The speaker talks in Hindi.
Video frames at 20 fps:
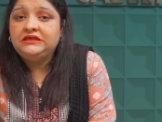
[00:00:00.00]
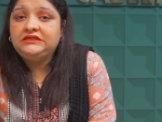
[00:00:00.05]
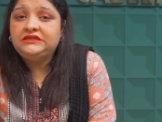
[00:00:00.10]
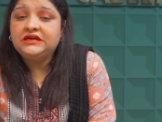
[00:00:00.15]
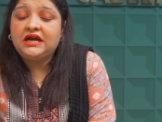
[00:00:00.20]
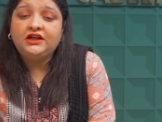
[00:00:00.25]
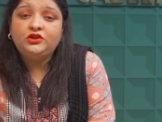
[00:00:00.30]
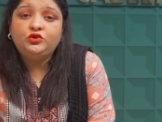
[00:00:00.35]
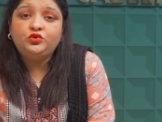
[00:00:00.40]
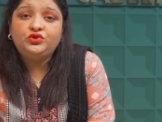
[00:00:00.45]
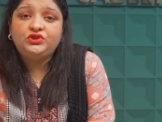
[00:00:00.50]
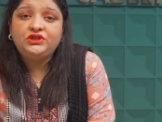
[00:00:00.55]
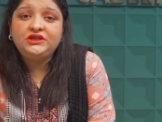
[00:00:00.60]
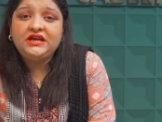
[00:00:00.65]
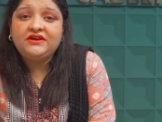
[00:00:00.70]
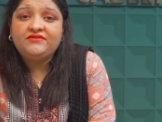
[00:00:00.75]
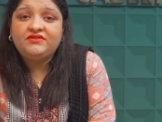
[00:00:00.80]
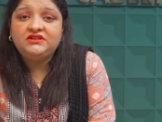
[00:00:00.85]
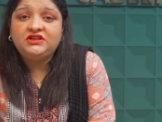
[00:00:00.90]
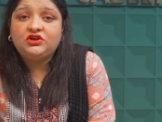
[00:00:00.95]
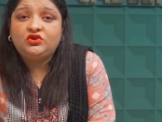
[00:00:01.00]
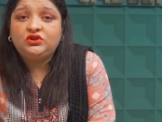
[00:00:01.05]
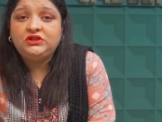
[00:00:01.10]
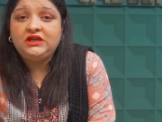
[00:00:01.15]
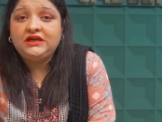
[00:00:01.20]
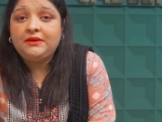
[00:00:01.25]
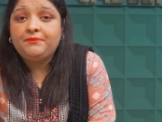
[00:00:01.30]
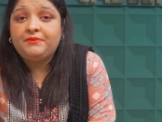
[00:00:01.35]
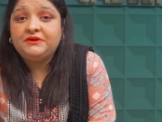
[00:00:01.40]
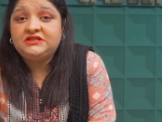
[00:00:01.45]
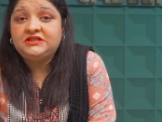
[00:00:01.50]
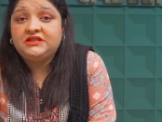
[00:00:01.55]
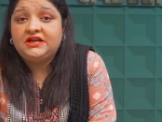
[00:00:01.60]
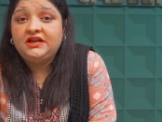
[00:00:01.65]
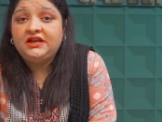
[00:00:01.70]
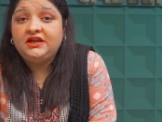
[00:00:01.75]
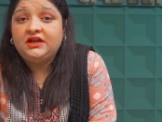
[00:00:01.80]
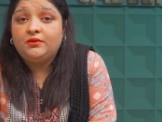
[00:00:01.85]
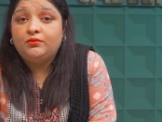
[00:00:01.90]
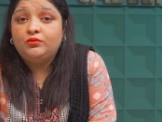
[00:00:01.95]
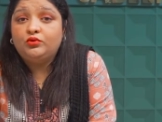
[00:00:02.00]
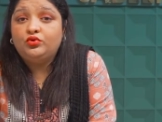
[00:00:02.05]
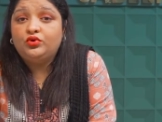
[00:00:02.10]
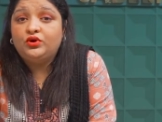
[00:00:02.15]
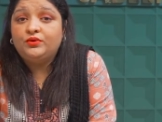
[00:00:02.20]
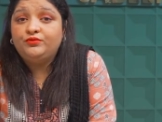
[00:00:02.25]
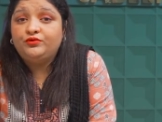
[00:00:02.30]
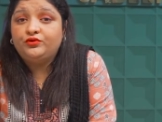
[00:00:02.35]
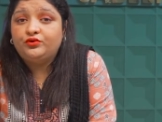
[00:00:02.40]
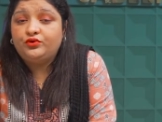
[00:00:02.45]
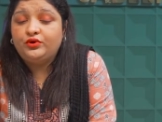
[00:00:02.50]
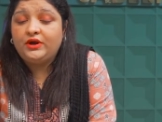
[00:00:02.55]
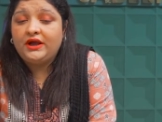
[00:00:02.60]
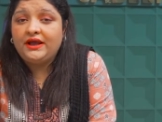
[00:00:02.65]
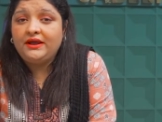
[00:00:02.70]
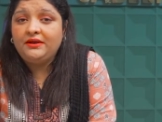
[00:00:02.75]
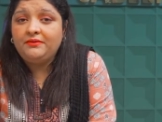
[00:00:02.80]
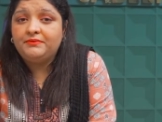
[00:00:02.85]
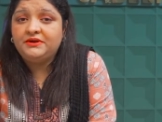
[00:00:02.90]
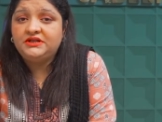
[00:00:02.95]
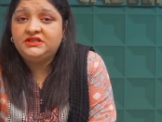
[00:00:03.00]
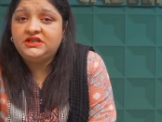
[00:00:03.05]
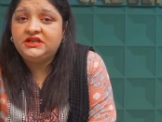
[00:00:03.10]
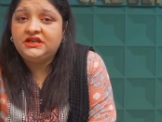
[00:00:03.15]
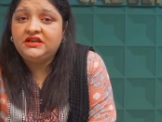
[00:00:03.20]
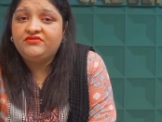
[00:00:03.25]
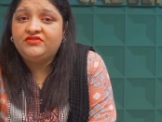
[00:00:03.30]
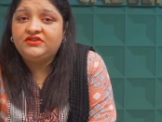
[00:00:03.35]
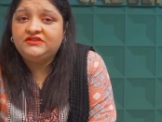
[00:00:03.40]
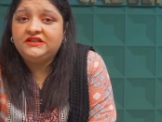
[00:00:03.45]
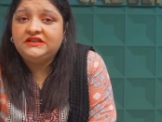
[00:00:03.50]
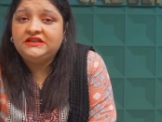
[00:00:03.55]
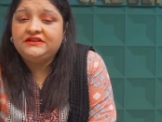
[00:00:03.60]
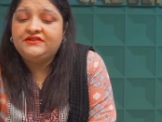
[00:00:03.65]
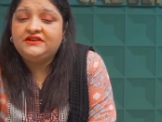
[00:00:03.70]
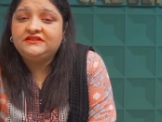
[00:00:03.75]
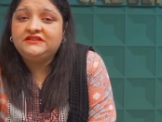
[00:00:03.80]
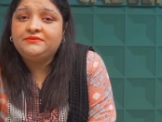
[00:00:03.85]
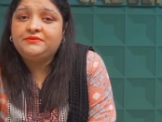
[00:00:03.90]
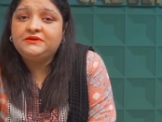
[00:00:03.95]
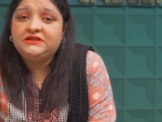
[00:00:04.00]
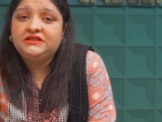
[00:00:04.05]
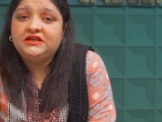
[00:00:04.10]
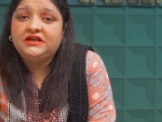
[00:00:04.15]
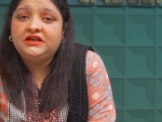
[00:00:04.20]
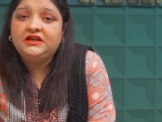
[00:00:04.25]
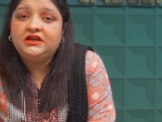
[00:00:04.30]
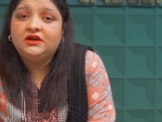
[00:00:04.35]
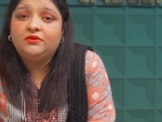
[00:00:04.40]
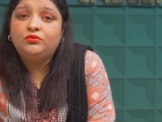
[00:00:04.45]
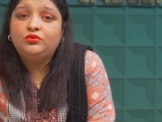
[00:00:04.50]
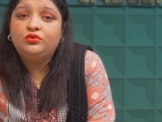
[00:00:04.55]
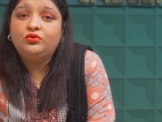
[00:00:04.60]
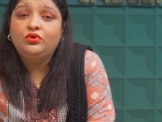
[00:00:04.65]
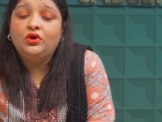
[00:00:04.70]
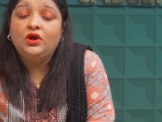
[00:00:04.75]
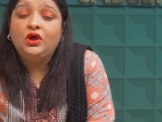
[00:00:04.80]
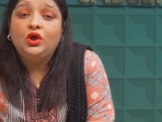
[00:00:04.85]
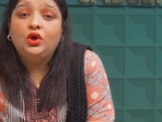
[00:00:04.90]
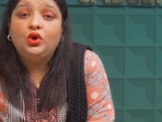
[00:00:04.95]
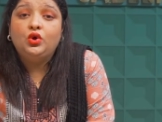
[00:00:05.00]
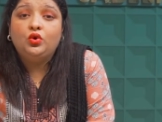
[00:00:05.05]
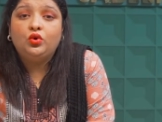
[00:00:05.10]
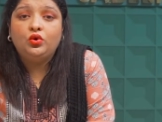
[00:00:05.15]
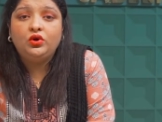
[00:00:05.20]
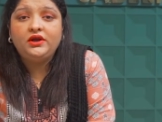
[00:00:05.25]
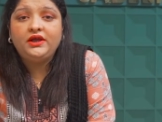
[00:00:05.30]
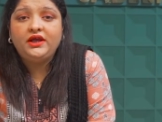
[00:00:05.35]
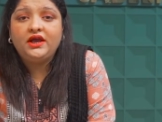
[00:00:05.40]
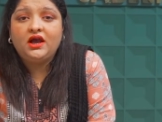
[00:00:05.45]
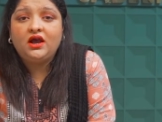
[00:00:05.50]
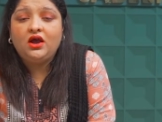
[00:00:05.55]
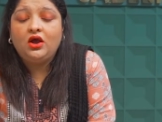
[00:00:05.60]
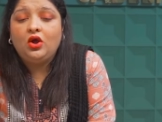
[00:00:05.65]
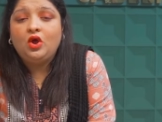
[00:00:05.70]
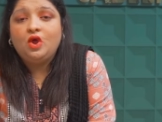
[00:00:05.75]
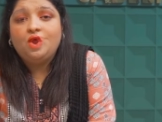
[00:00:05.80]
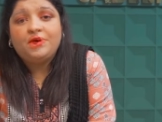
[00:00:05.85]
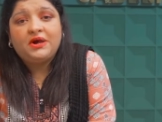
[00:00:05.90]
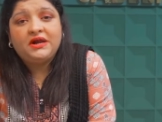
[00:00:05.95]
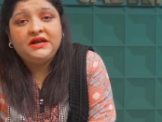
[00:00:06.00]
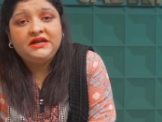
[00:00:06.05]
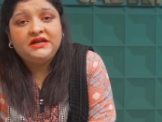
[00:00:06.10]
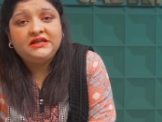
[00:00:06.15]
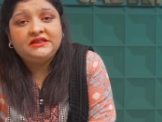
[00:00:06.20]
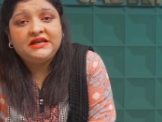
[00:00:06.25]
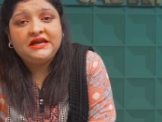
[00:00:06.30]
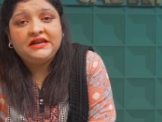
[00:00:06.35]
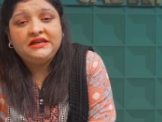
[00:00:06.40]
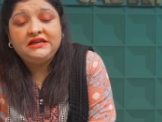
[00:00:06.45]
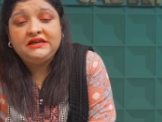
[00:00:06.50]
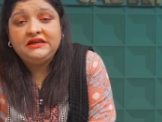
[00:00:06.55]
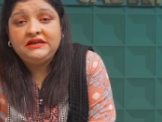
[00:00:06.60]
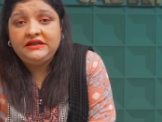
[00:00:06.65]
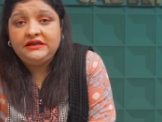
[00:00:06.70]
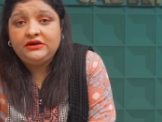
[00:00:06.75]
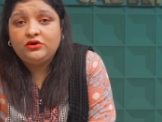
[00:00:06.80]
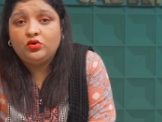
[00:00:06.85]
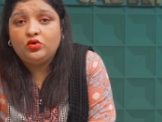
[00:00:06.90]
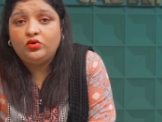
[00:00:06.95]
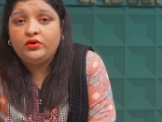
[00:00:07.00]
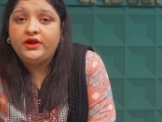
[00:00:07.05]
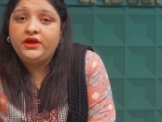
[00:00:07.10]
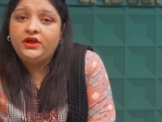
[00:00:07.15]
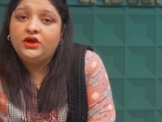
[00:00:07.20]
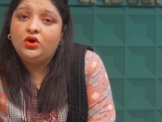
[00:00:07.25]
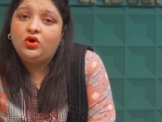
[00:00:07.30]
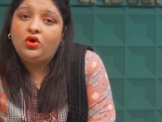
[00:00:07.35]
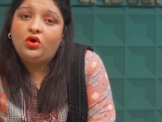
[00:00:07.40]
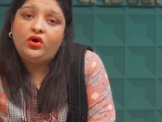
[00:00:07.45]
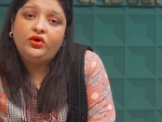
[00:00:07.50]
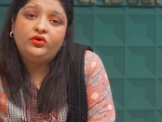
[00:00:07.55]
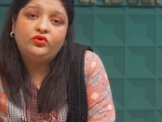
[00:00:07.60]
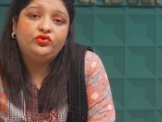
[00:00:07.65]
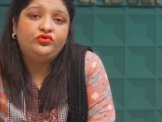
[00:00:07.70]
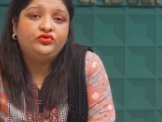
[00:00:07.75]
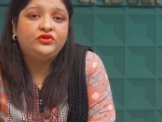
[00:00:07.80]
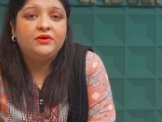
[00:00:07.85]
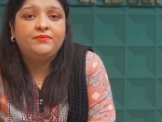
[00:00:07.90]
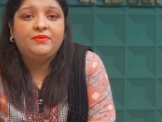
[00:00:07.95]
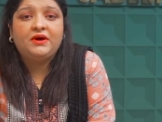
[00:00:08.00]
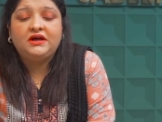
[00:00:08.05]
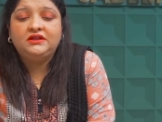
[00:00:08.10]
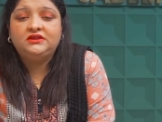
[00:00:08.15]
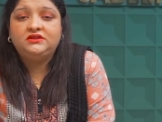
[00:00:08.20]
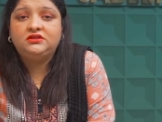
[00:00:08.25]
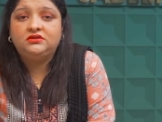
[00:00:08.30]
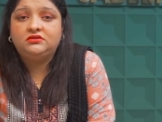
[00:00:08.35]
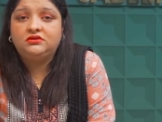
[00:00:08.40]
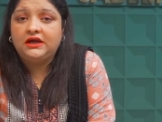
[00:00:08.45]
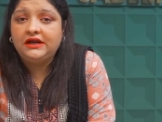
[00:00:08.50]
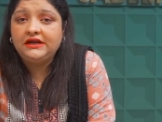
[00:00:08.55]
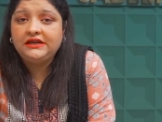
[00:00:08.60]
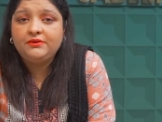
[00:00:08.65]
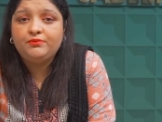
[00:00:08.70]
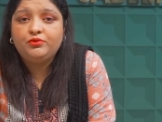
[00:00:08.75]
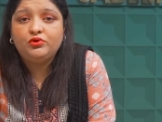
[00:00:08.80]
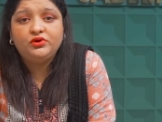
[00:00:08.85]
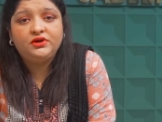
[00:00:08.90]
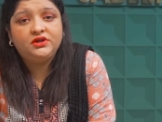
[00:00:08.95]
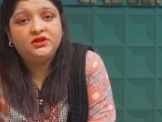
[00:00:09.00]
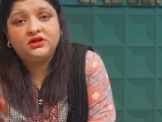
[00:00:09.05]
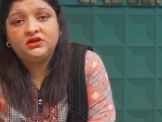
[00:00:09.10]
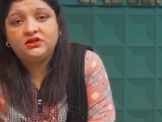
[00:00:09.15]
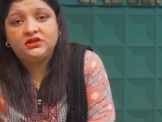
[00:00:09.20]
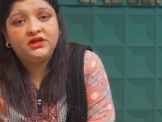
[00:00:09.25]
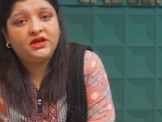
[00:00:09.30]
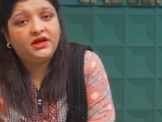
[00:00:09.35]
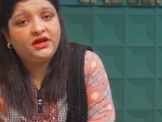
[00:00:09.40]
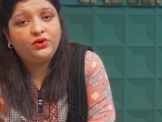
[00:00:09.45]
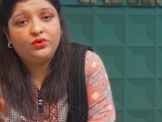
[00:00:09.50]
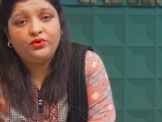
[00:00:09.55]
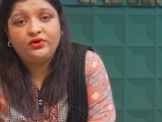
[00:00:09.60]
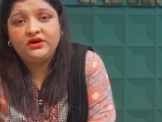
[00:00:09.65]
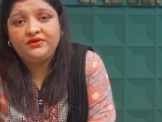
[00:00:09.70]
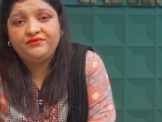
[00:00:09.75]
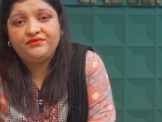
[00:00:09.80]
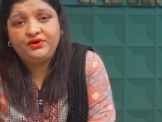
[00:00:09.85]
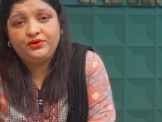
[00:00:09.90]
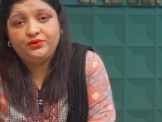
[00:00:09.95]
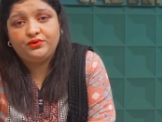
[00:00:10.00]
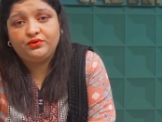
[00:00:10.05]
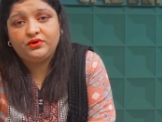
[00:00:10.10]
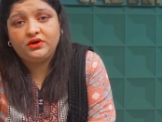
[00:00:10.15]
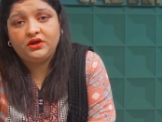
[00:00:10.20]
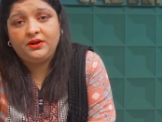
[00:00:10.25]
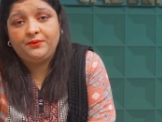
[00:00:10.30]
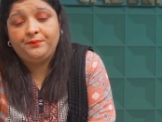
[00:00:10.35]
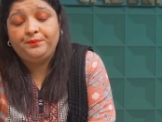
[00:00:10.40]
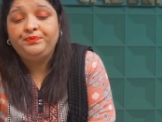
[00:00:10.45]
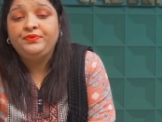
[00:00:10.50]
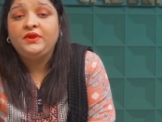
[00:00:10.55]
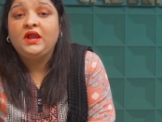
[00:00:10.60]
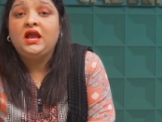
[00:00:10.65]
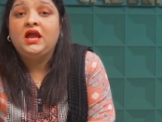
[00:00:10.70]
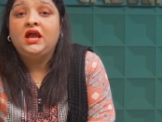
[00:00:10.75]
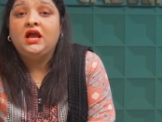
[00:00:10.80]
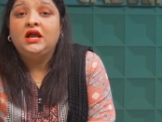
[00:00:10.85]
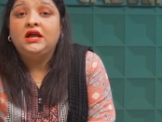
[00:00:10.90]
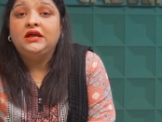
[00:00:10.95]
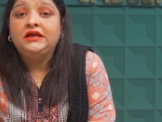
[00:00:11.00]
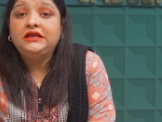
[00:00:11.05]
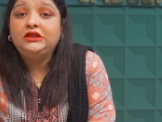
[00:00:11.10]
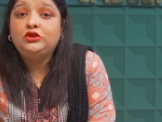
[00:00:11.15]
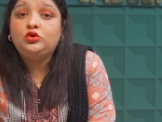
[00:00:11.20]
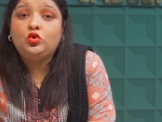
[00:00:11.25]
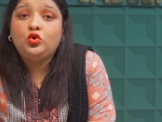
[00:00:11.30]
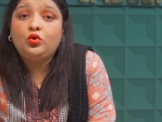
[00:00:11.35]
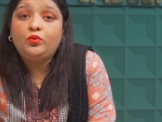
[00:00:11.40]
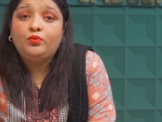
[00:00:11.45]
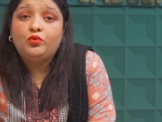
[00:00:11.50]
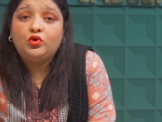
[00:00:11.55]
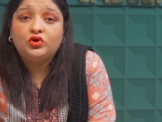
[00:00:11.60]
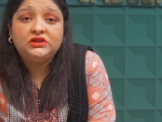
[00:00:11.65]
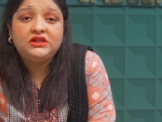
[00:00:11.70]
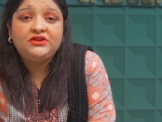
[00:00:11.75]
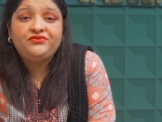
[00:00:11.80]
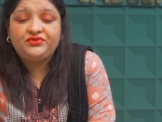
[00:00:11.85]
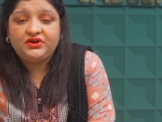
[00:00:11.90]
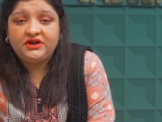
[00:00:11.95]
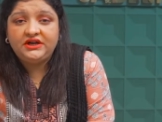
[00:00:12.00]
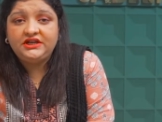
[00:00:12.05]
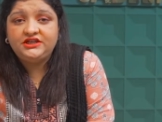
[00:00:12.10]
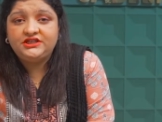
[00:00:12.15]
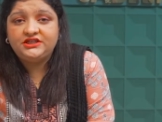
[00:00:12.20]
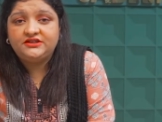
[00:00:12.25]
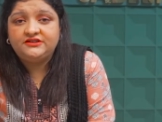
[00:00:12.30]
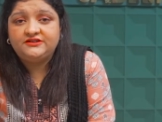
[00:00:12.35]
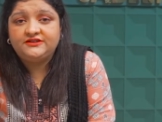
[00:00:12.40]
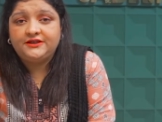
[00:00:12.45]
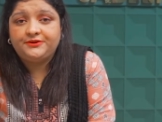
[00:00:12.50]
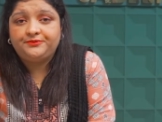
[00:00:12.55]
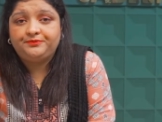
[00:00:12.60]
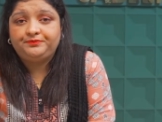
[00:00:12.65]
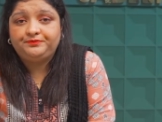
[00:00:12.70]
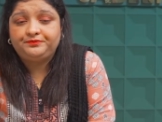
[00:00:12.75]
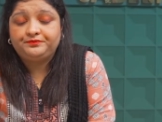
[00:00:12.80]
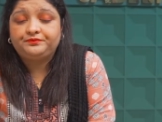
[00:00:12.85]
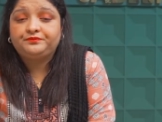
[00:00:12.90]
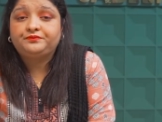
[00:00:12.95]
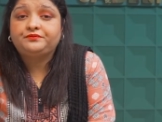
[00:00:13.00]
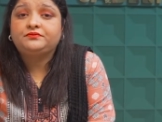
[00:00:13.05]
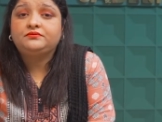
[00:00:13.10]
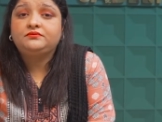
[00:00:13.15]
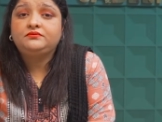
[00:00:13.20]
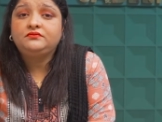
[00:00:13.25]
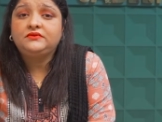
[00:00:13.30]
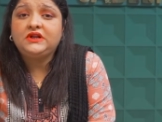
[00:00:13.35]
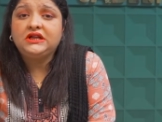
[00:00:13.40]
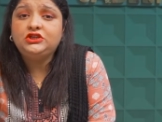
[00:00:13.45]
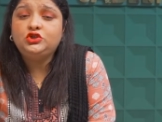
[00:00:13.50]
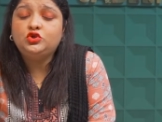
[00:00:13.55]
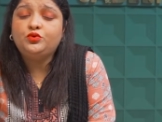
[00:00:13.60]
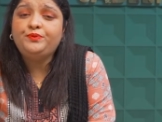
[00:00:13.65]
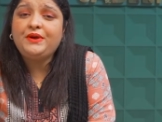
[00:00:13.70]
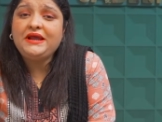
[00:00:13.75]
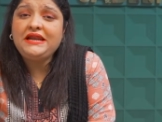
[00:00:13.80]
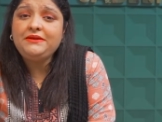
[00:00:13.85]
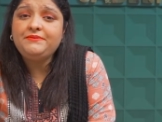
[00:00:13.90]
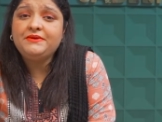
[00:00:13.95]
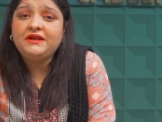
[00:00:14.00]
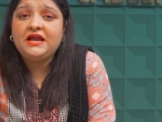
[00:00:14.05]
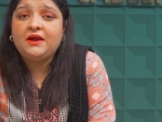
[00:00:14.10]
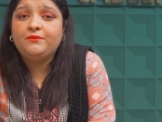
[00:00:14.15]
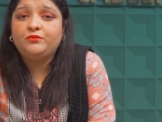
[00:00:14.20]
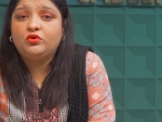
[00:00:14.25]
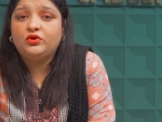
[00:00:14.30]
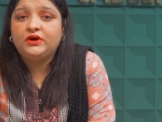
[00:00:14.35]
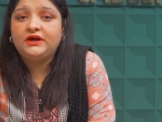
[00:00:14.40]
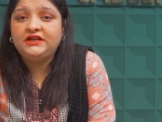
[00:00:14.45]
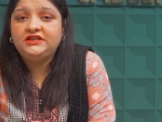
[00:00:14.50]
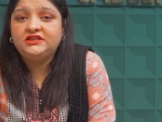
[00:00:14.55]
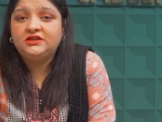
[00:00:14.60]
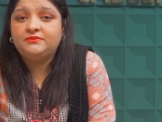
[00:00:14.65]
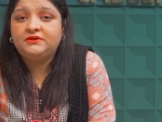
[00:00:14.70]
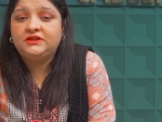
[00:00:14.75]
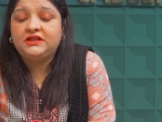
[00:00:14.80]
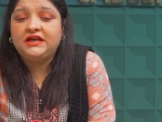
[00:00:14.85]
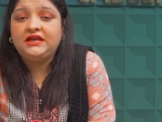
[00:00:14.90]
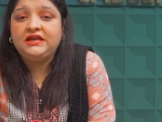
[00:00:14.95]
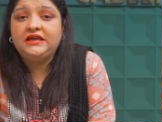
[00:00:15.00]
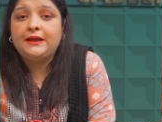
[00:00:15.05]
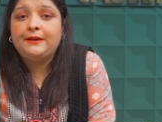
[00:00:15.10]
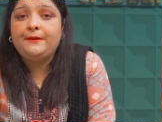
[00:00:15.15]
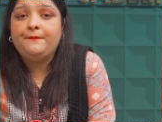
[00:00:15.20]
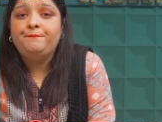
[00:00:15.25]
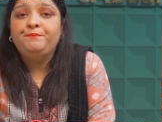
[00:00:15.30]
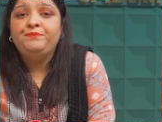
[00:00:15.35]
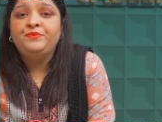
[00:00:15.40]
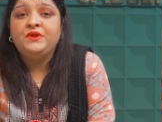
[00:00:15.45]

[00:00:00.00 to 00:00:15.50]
या दूसरी क्या वजह होती है कि बच्चेदानी का मुंह कमज़ोर है बच्चे की वजह की वजह से बच्चेदानी का मुंह खुल गया पानी की थैली लीक हो गई और उसके बाद हल्की फुल्की दर्दें आई और डिलीवरी ये दो मुख्तलिफ कंडीशंस हैं जो पहली मैंने आपको कंडीशन बताई है